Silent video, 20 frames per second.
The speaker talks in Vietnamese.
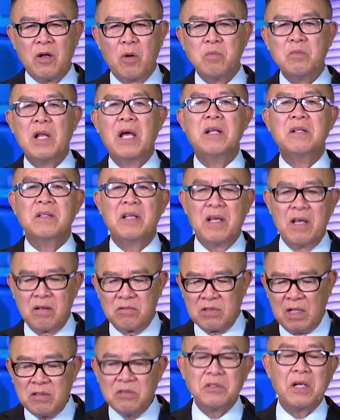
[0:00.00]
ông lên
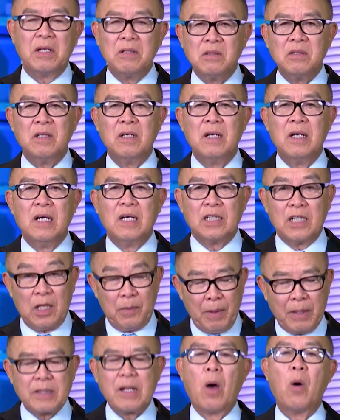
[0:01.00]
tiếng đính chính thì
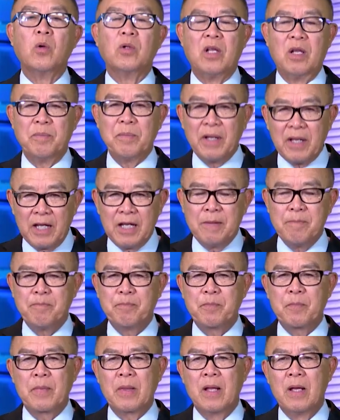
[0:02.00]
bắt đầu thì mới im.
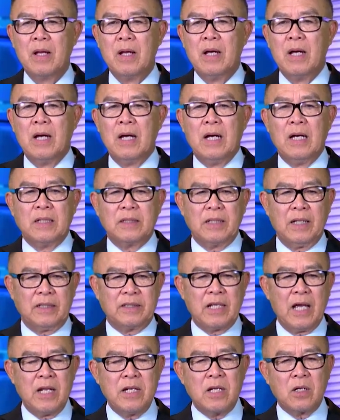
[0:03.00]
Thì
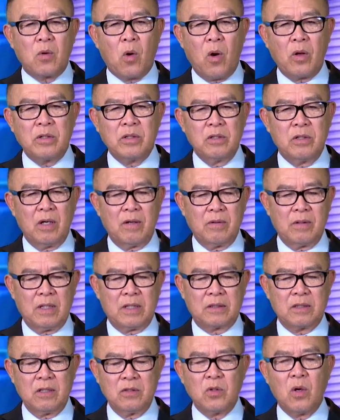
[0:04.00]
trên cái con đường
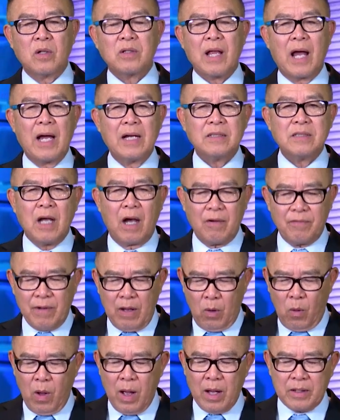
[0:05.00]
từ Do Thái trở
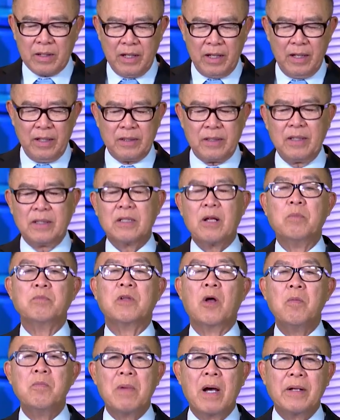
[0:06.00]
về Hoa Kỳ thì Tổng
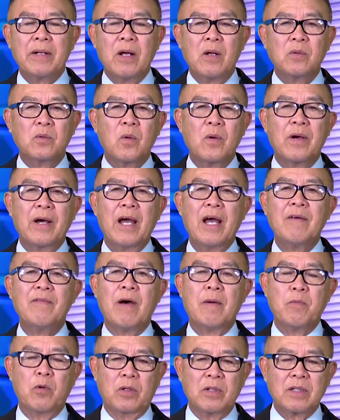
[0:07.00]
thống Biden có ghé
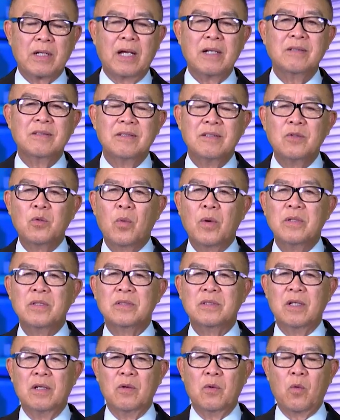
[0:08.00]
vào một cái căn cứ quân
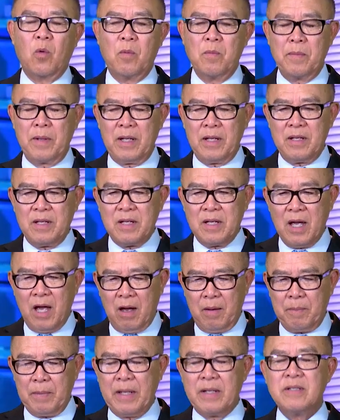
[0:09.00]
sự của Mỹ
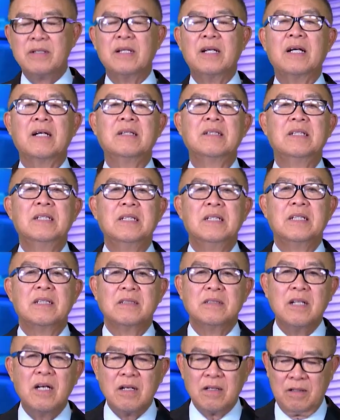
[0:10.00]
ở bên
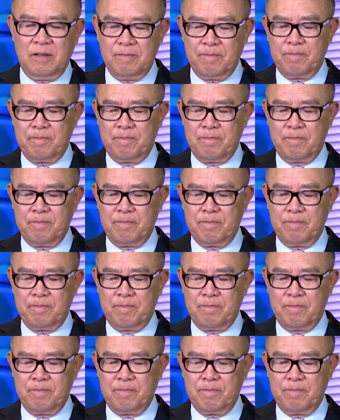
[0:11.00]
Đức.